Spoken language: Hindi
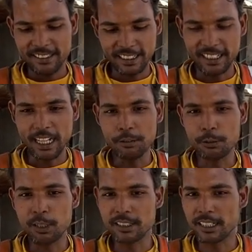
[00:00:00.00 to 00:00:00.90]
सरिया भी
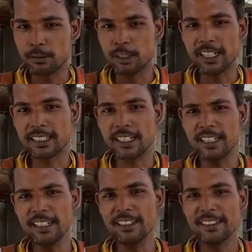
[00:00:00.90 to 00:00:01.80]
बहुत गर्म हो जाता है
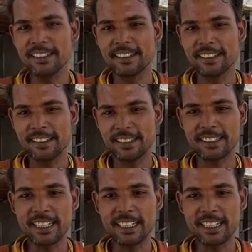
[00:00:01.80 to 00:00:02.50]
ये